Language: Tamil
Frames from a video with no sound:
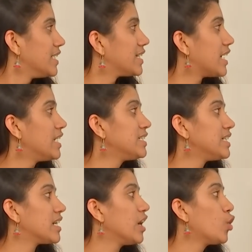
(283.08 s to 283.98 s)
இதுக்கு
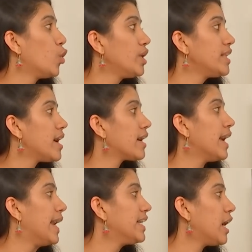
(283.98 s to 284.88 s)
அடுத்ததாக கூடுதலாக
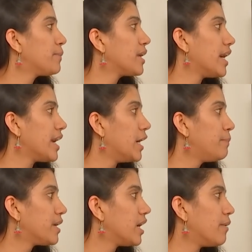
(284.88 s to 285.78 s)
ஹெலிகாப்டர்களை
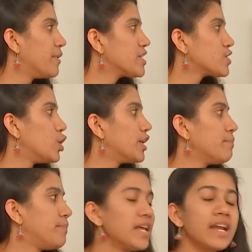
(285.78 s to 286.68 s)
அனுப்புங்கள் அப்படின்னு சொல்லிட்டு
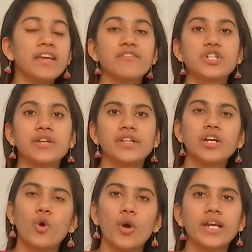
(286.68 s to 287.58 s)
பினராயி விஜயன் வந்து
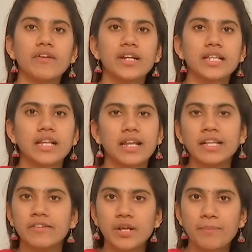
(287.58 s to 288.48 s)
கோரிக்கை விடுத்திருந்தாரு
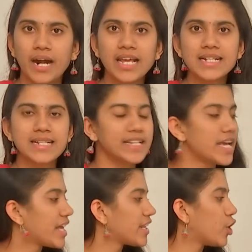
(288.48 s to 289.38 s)
இது வந்து பழைய
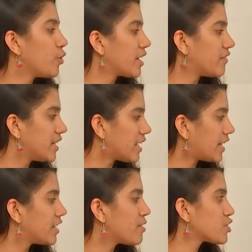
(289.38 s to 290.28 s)
செய்தியாக இருந்தாலும் இன்னைக்கு வந்து இது
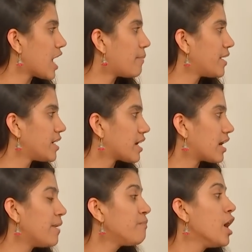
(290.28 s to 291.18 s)
அதிகமாக ஷேர் பண்ணிட்டு
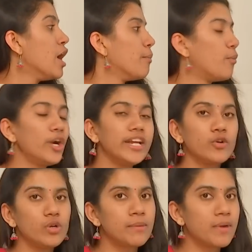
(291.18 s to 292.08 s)
இருக்காங்க மோடி
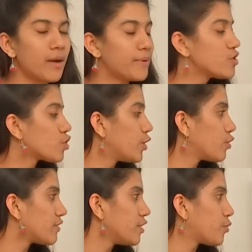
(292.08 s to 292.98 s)
டு நிர்மலா அப்படின்னு சொல்லிட்டு
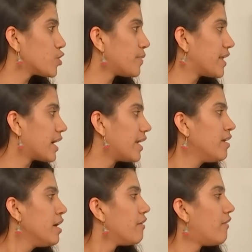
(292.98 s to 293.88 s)
ஒருத்தர் வந்து போஸ்ட் பண்ணியிருக்காரு
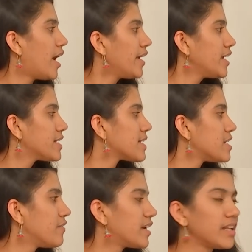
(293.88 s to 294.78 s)
வாடகைக்கு
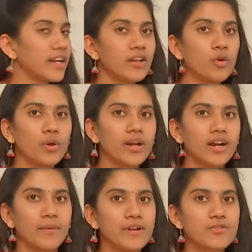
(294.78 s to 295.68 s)
சென்று விட்டது என்று
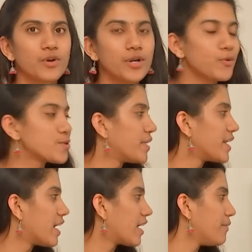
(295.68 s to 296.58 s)
கூறுங்கள் அப்படின்னு சொல்லிட்டு போஸ்ட்
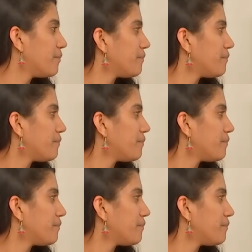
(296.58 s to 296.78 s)
பண்ணியிருக்காங்க